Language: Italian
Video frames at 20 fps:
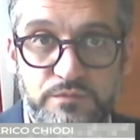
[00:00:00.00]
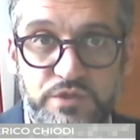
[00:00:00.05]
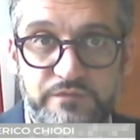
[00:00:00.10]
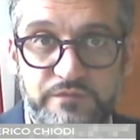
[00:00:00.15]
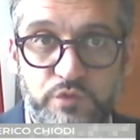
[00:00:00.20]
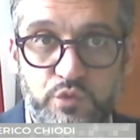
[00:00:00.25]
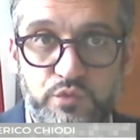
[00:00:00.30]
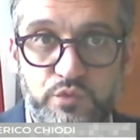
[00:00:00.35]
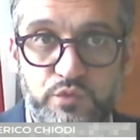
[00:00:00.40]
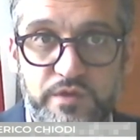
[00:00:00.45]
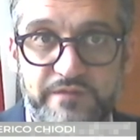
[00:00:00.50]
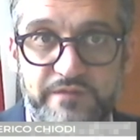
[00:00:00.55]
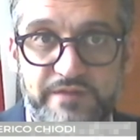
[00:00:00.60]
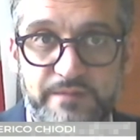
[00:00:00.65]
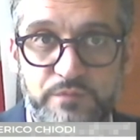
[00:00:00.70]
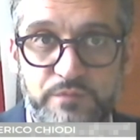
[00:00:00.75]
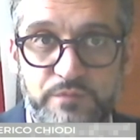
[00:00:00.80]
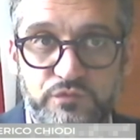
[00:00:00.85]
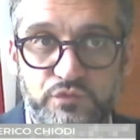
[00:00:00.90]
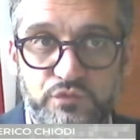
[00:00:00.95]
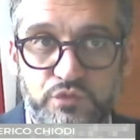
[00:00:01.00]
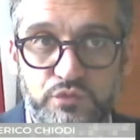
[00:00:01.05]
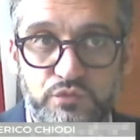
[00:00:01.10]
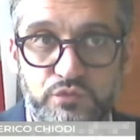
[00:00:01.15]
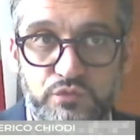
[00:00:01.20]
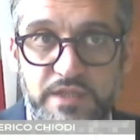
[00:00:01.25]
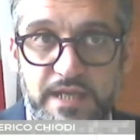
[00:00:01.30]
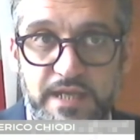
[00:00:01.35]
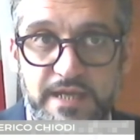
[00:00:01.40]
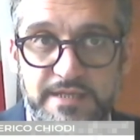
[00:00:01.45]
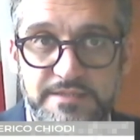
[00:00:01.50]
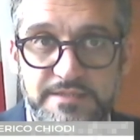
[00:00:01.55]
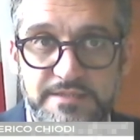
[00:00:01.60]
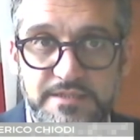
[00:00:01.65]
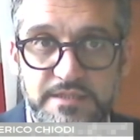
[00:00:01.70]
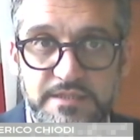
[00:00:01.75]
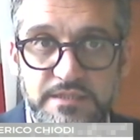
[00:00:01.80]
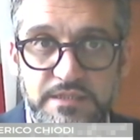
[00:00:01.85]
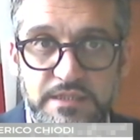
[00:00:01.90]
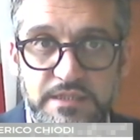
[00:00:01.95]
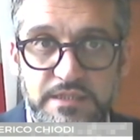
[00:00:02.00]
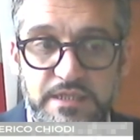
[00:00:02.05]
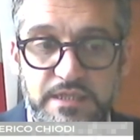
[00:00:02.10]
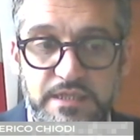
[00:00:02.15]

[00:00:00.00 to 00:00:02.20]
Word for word: motivo lui non avrebbe dovuto tutelarsi.